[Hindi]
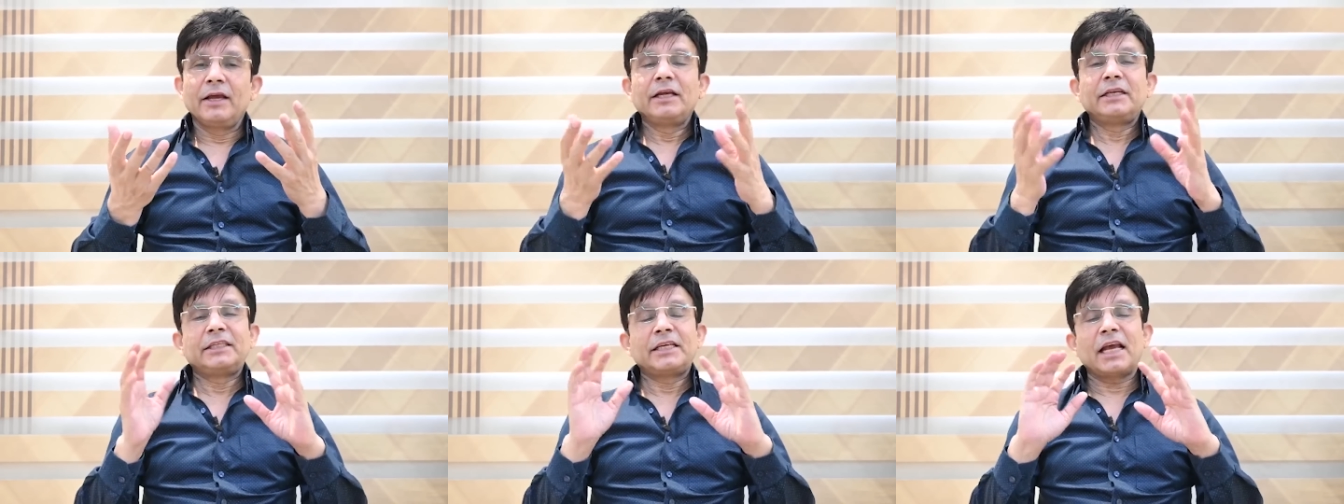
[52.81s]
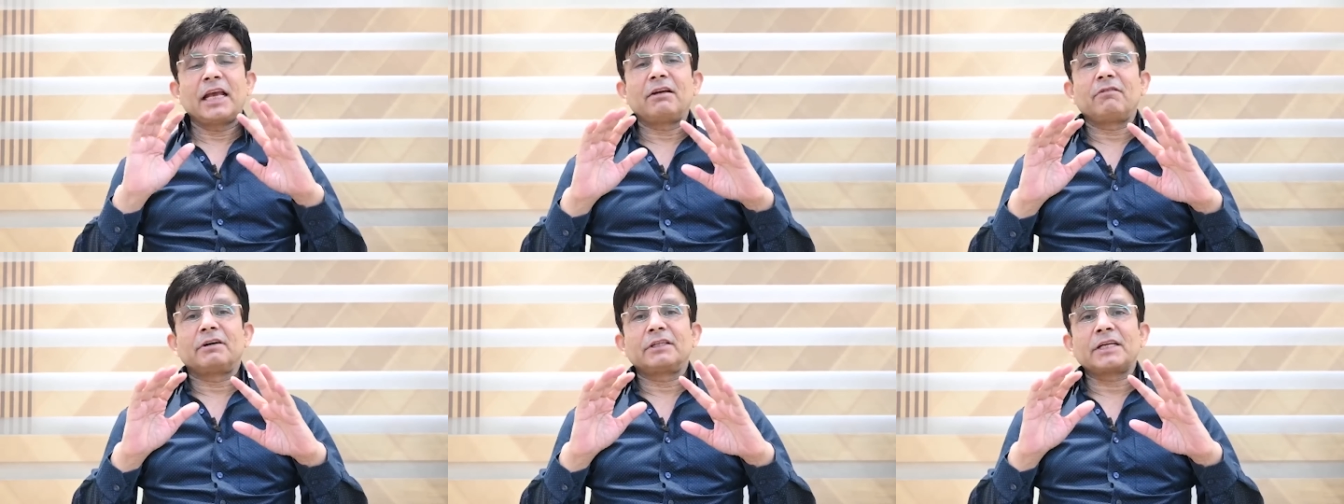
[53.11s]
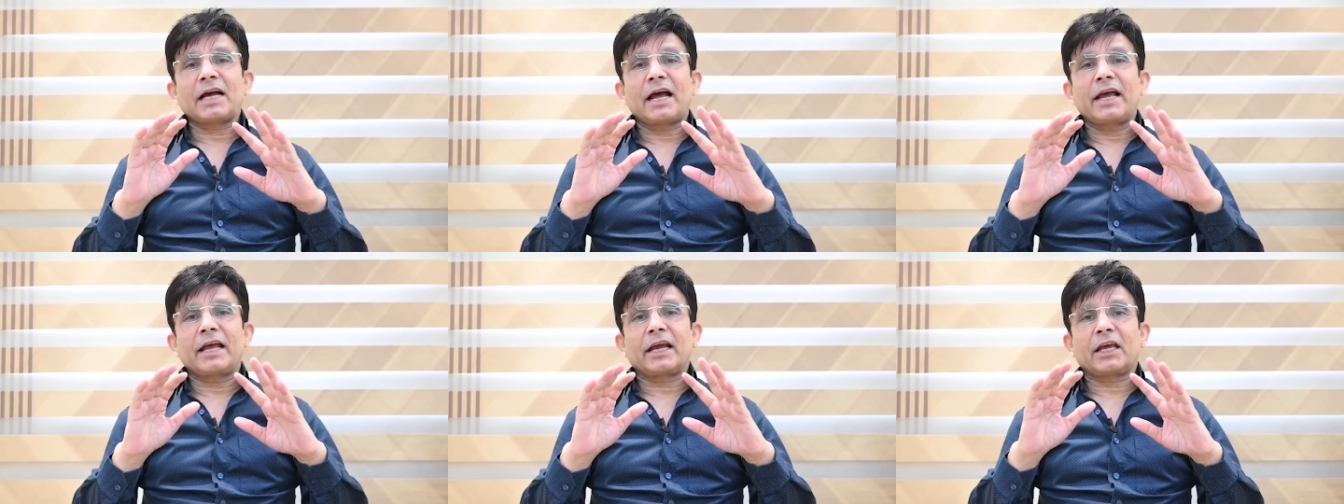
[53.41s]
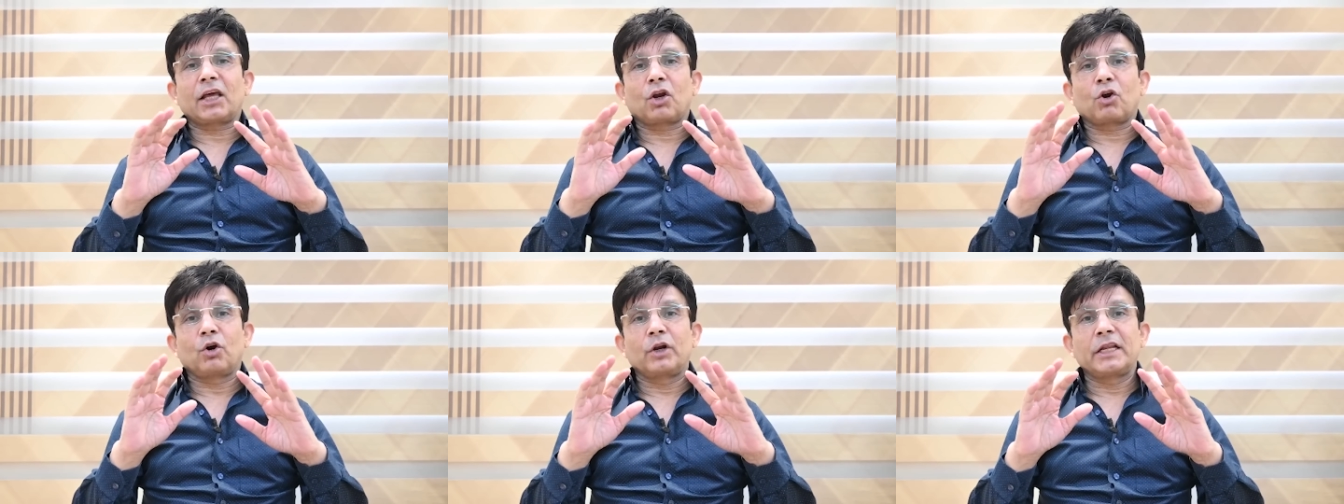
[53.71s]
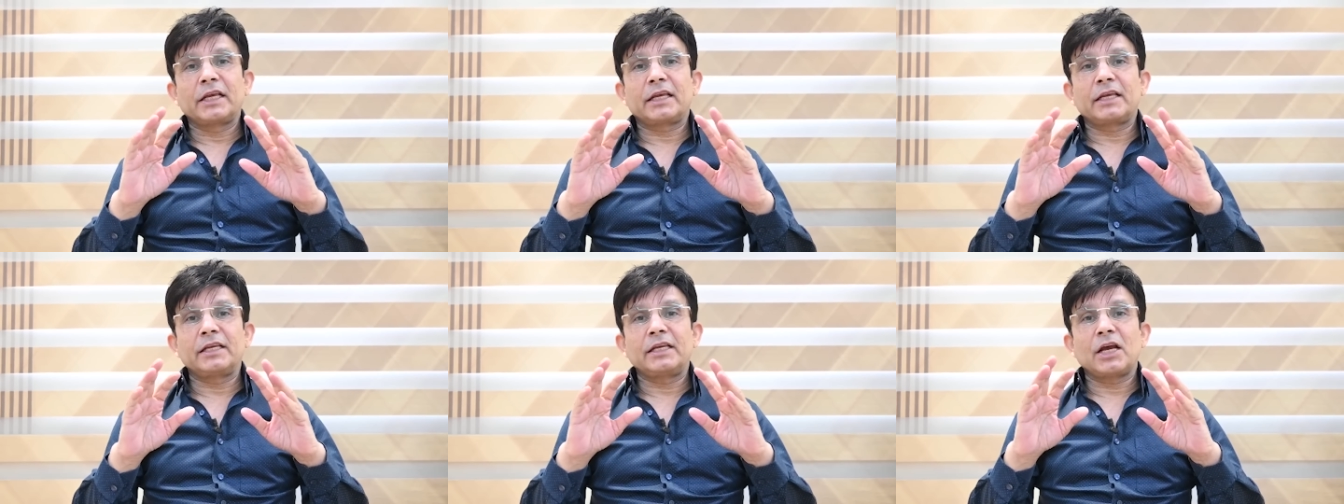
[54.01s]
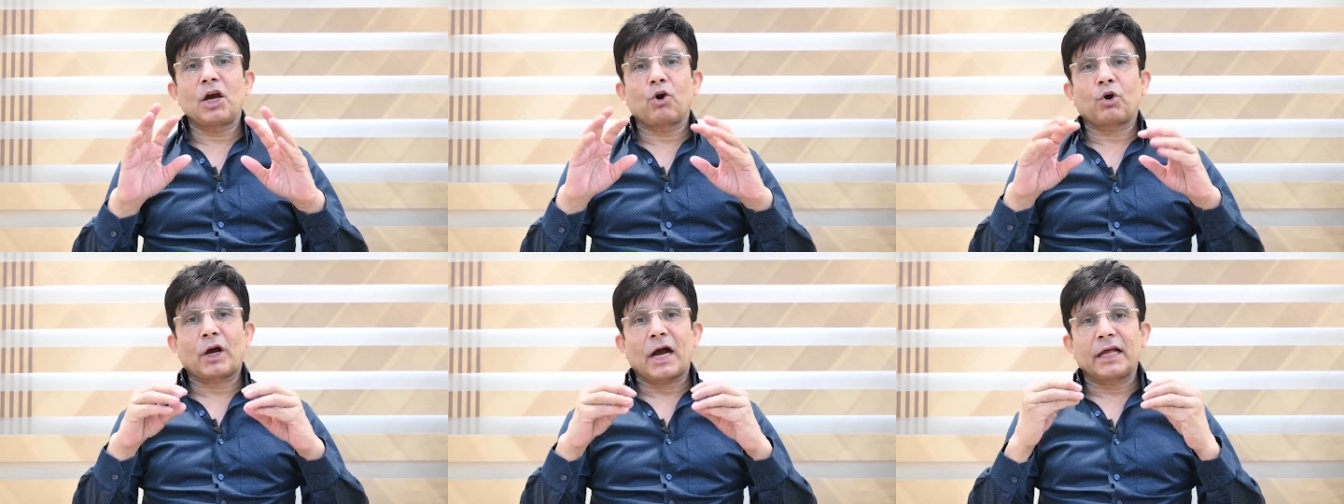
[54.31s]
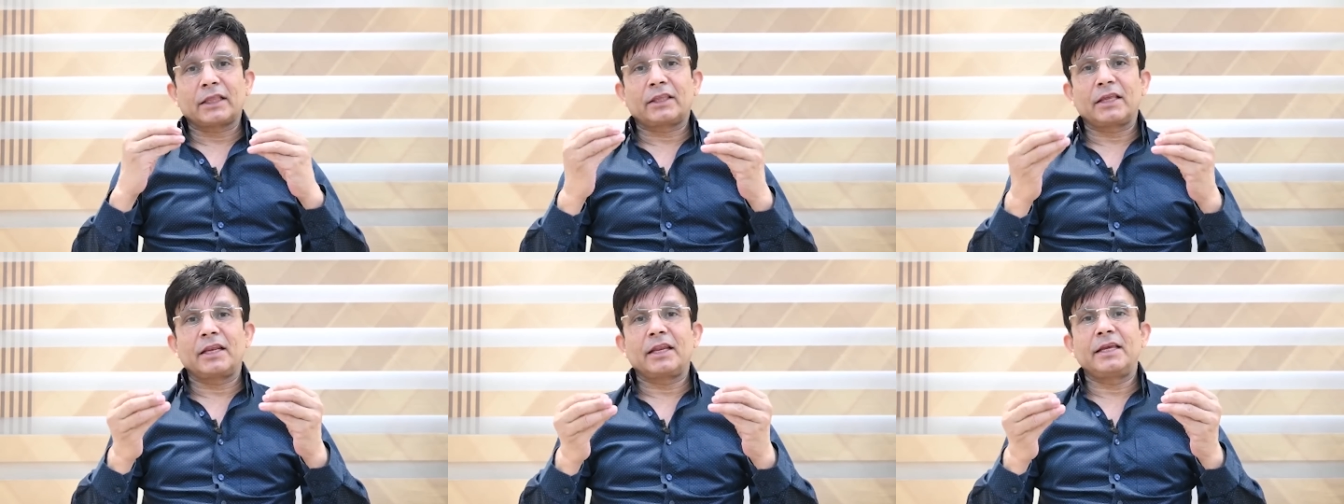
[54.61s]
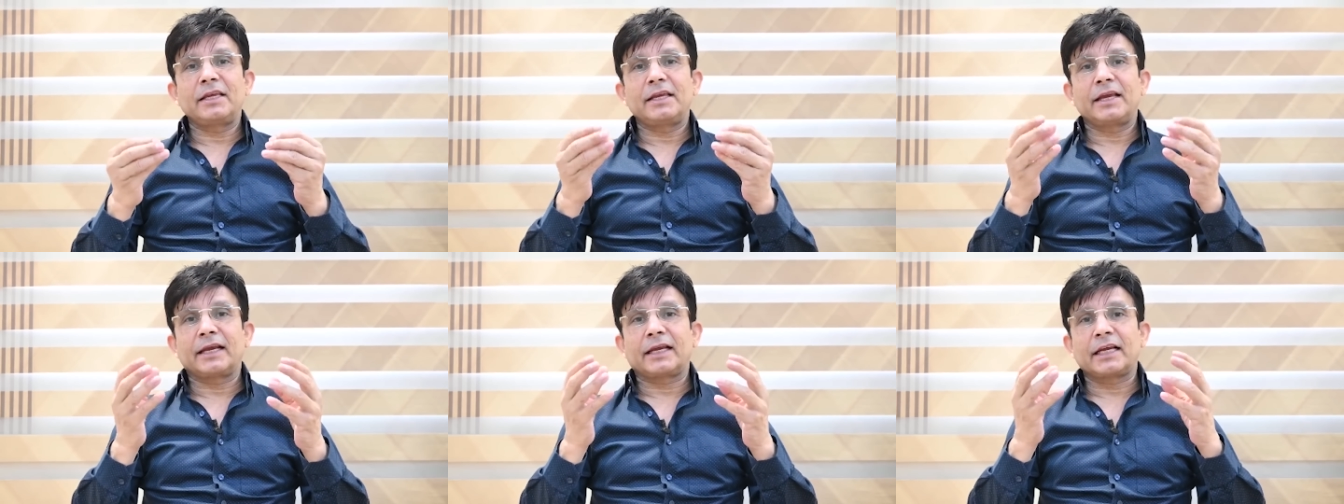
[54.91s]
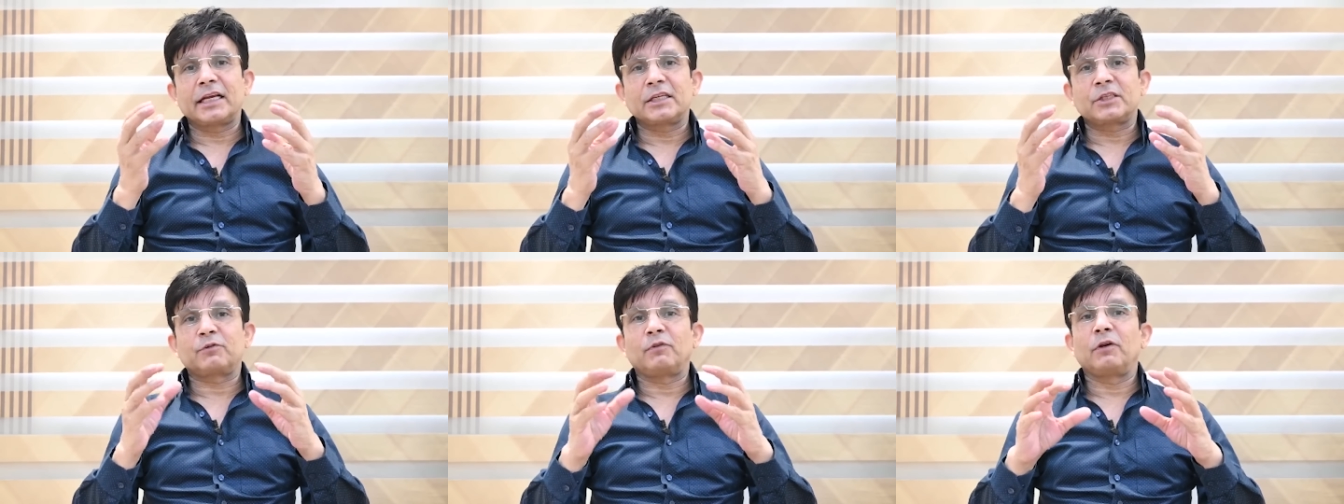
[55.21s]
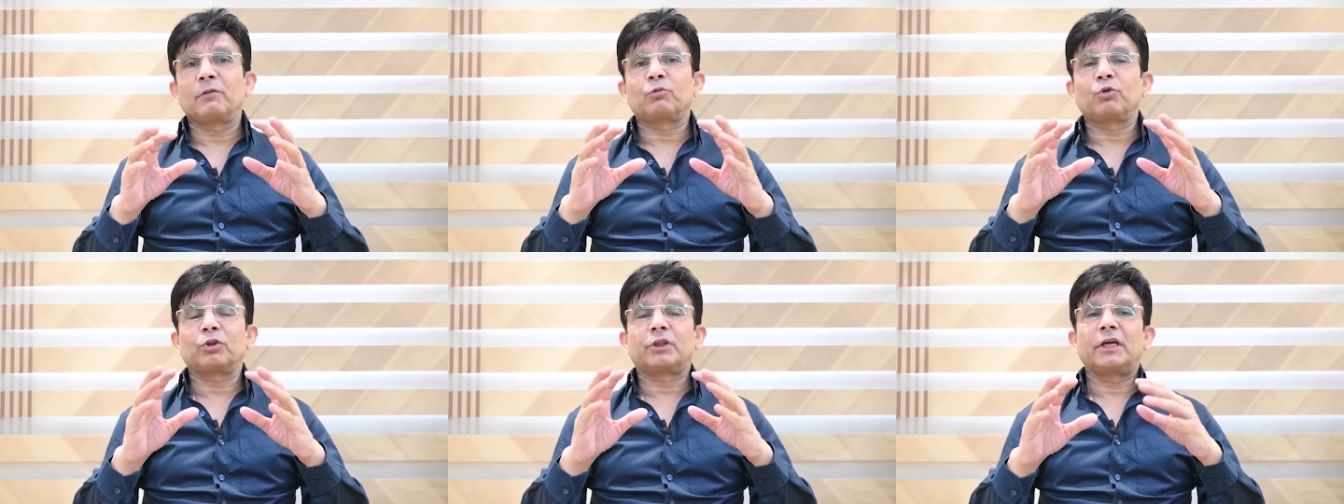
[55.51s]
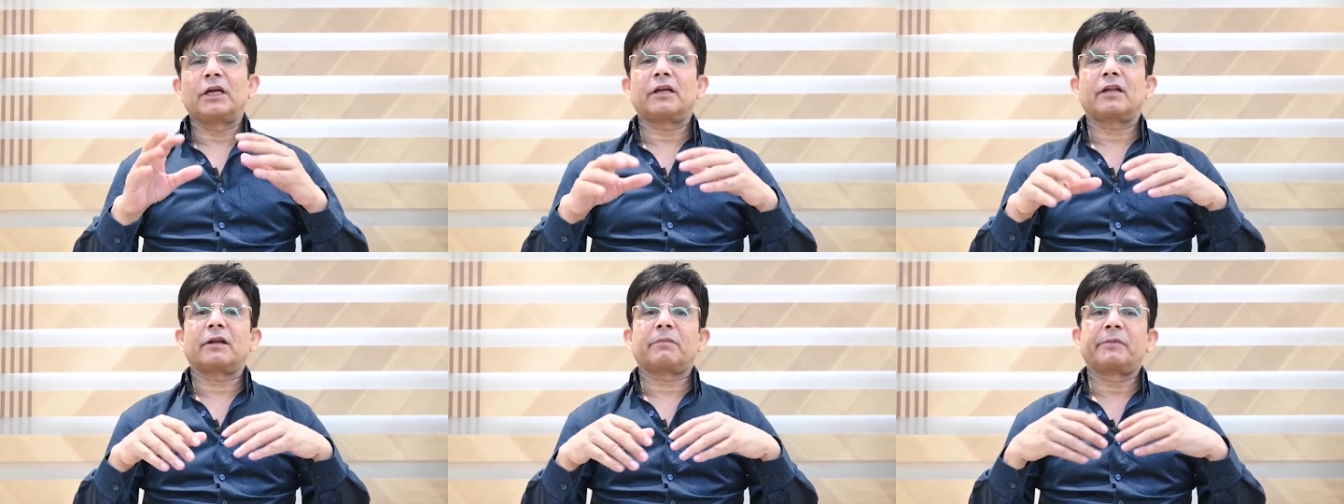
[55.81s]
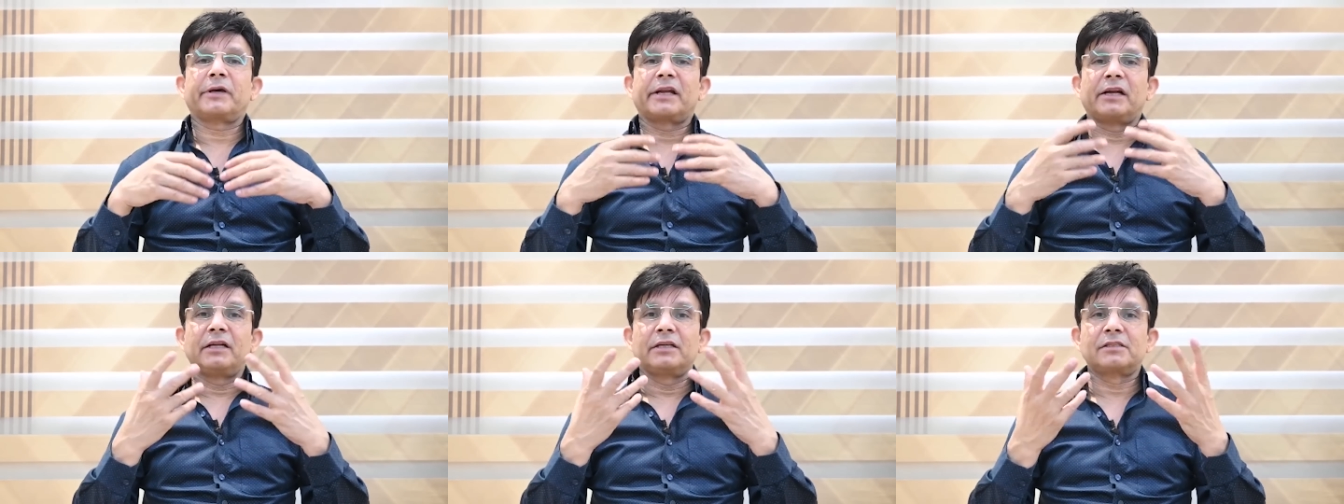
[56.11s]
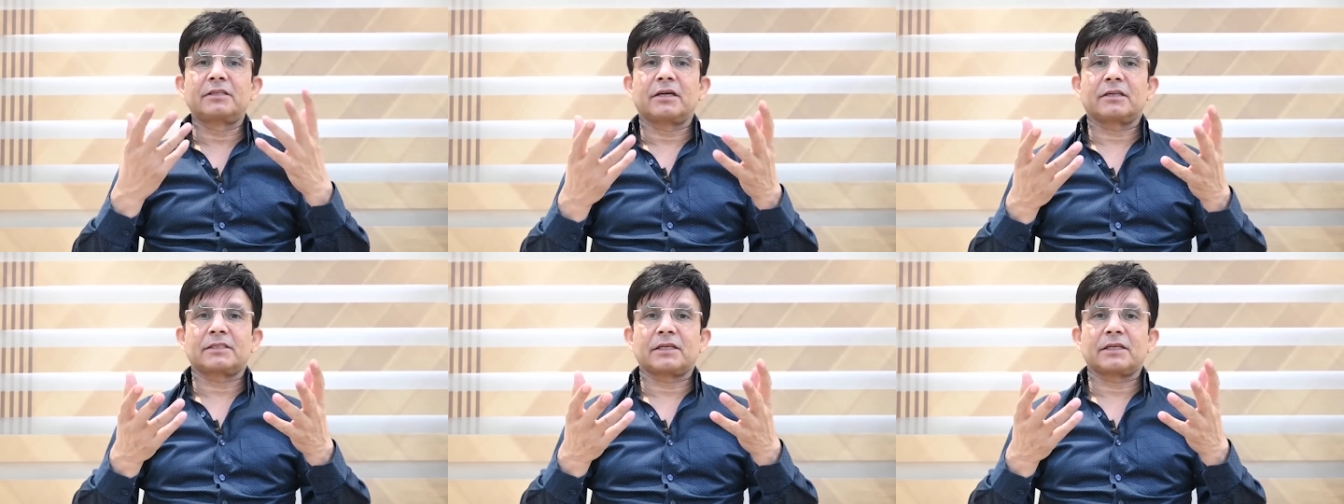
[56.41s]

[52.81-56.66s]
यही वजह है कि रोनी की यह औकात ही नहीं है कि इस फिल्म को थिएटर में रिलीज कर